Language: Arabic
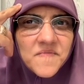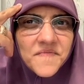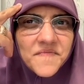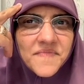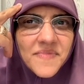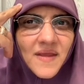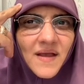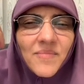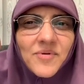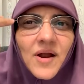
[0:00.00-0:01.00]
جبر
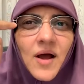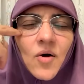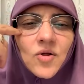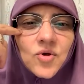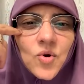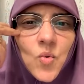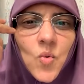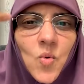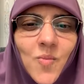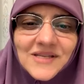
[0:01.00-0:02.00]
الخواطر
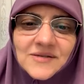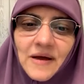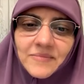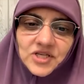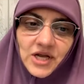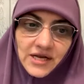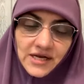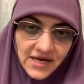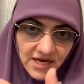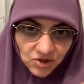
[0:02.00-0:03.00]
وبسمع مشاكل
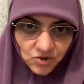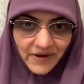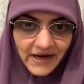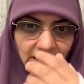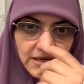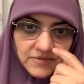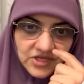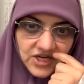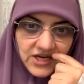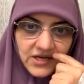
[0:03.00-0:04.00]
الناس وبحل
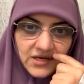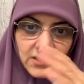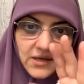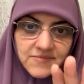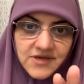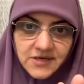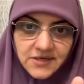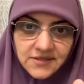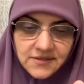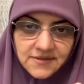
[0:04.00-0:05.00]
المشاكل جميل
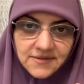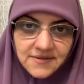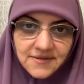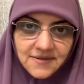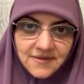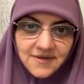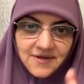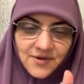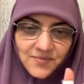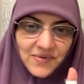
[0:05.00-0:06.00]

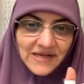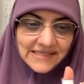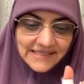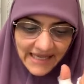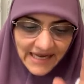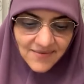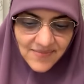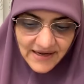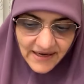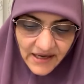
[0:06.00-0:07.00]
بس خلي
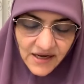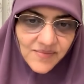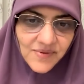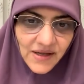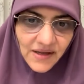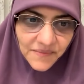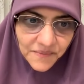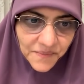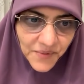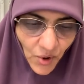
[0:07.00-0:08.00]
بالك اللي
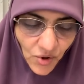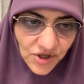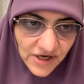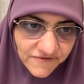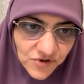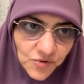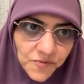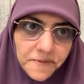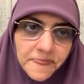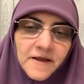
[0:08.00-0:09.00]
بيحط
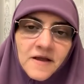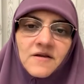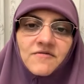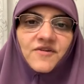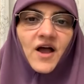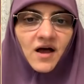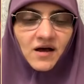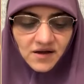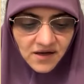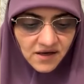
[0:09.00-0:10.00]
نفسه في
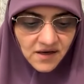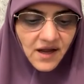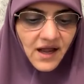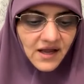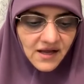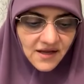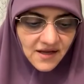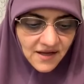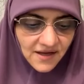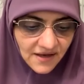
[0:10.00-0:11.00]
حقل
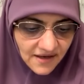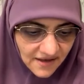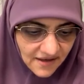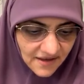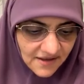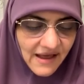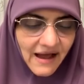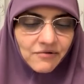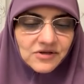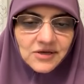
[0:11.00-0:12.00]
آه، آه،
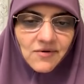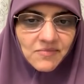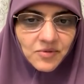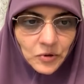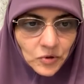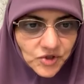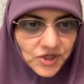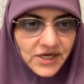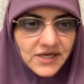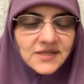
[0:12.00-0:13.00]
الدعوي سواء
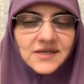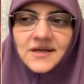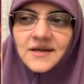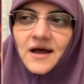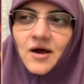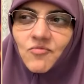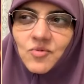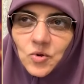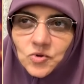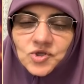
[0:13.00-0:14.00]
بالنصح للدين او
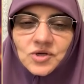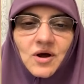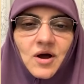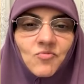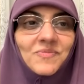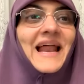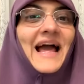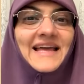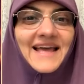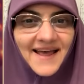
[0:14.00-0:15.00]
بالاسره او
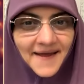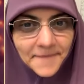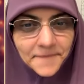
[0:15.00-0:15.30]
بالحياه